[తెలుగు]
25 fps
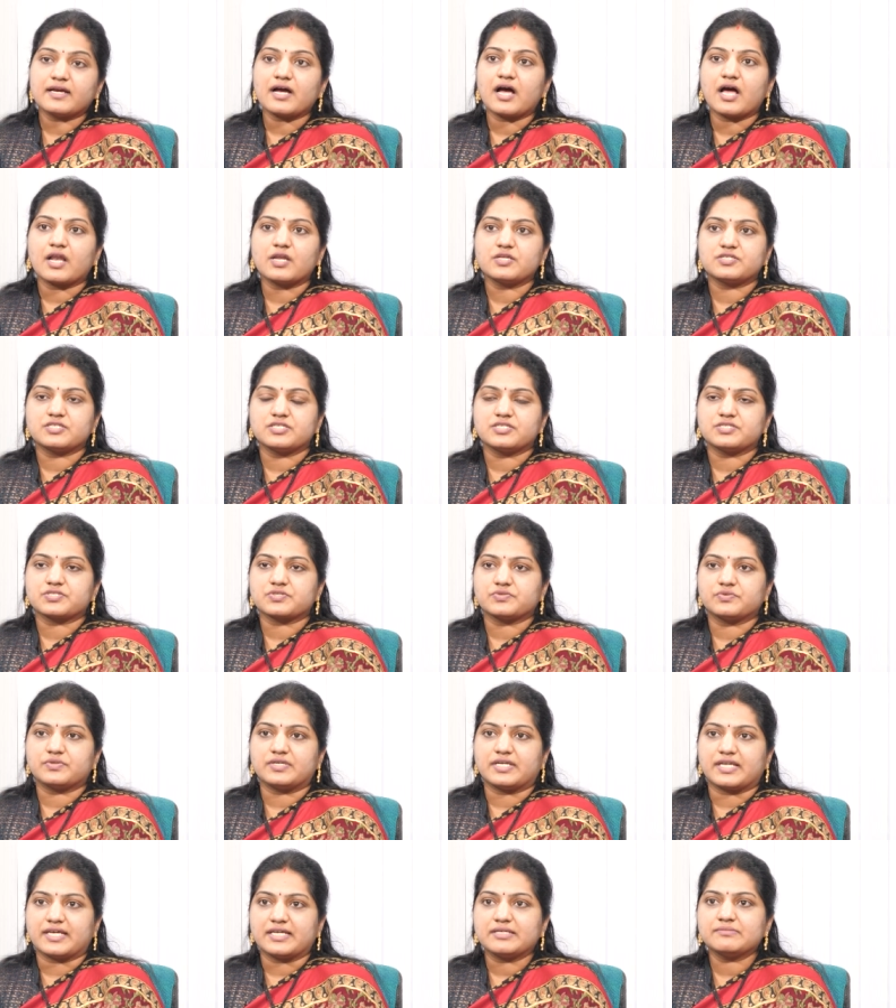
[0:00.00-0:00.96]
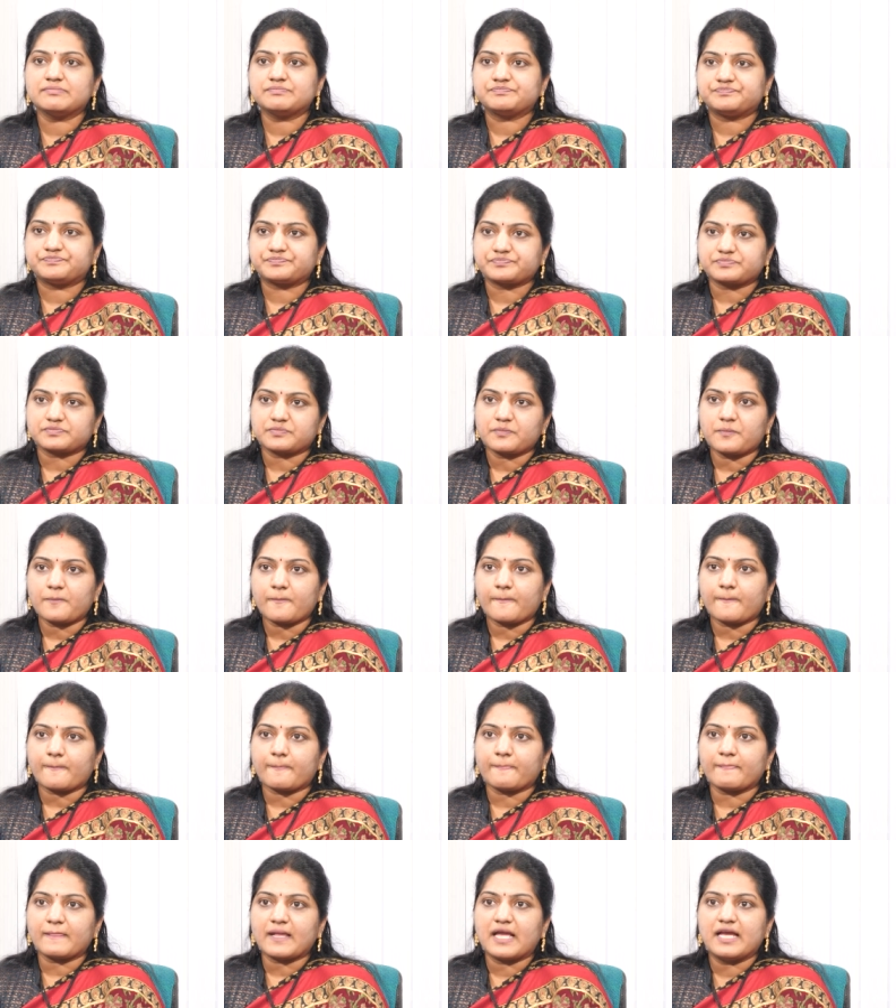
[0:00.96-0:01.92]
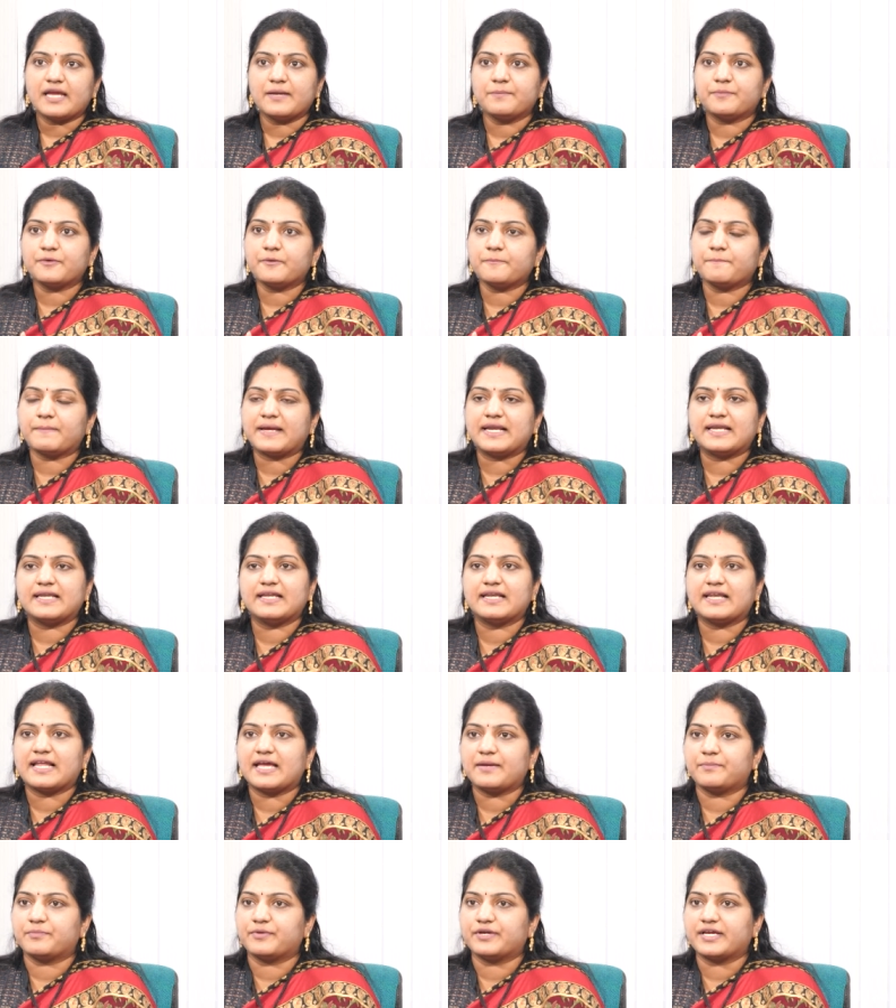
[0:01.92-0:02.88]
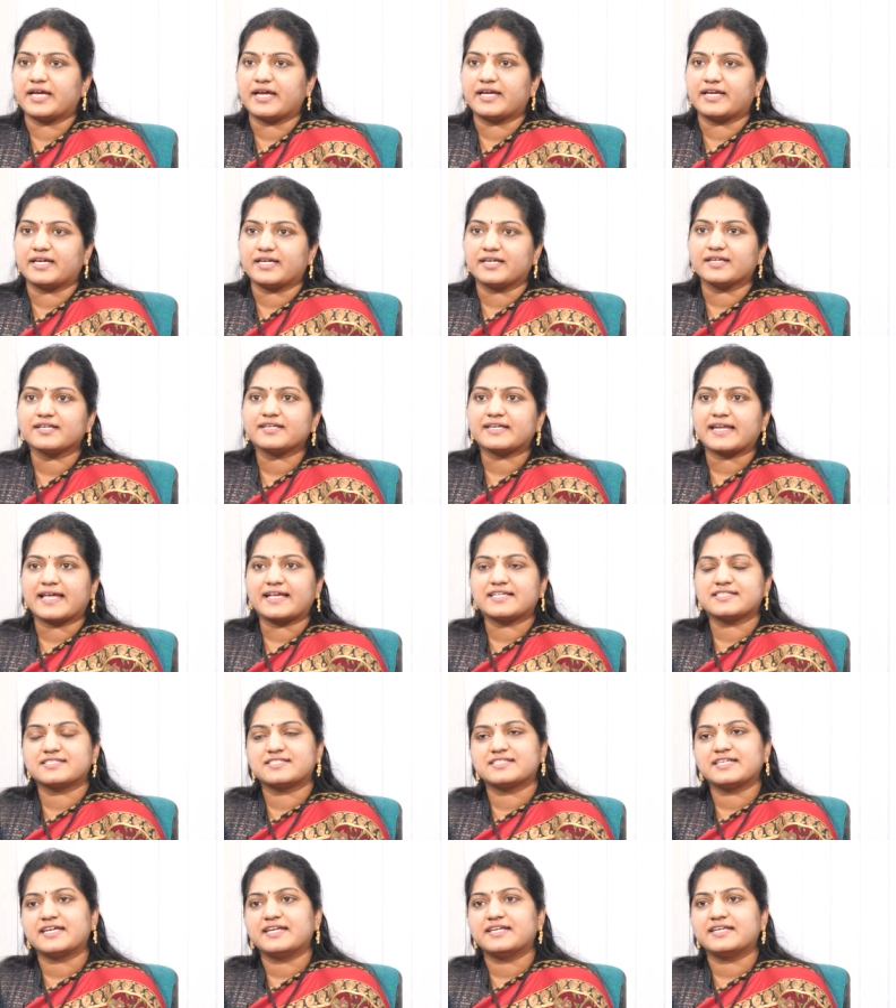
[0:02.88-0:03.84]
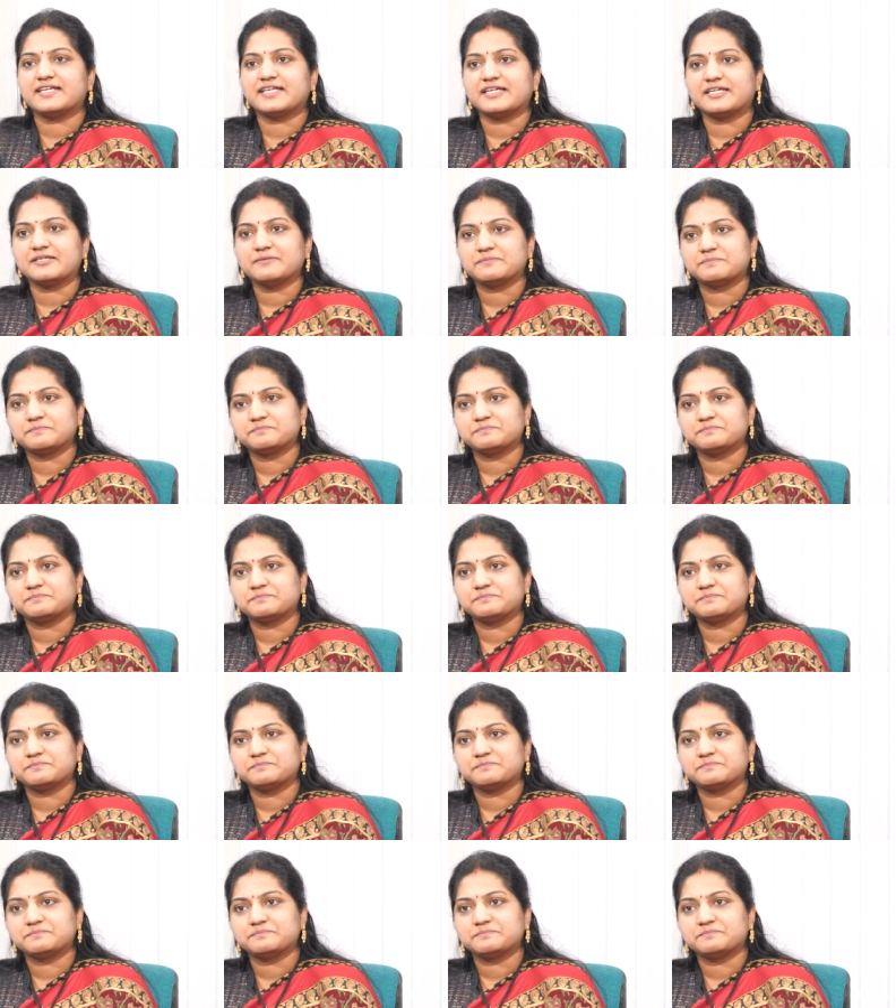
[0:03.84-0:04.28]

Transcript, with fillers: ఇంకా ఆలోచించుకుంటే ఇప్పుడు పెళ్ళిళ్ళు అయిపోయాయి నెక్స్ట్ ఏంటి